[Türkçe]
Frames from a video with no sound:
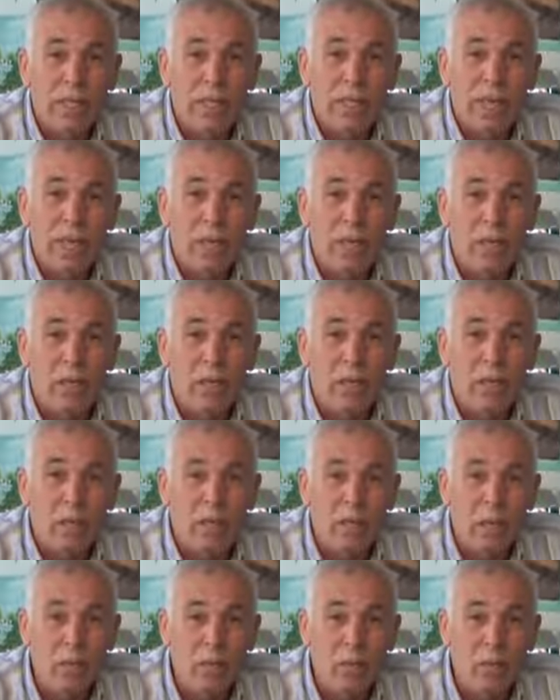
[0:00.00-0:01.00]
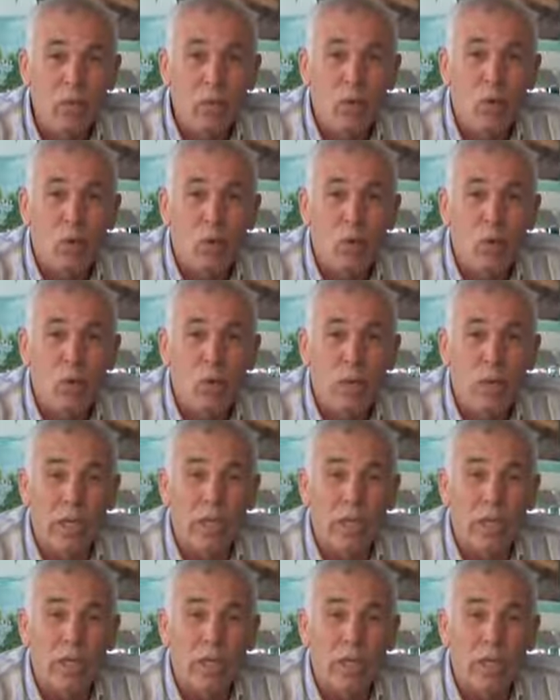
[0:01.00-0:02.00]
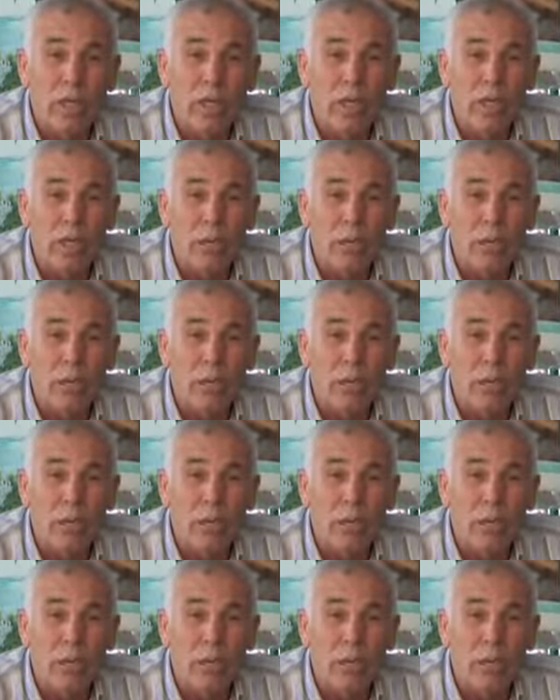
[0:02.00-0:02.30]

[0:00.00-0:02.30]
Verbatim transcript: Reyhanlı'da bu konuda yapılan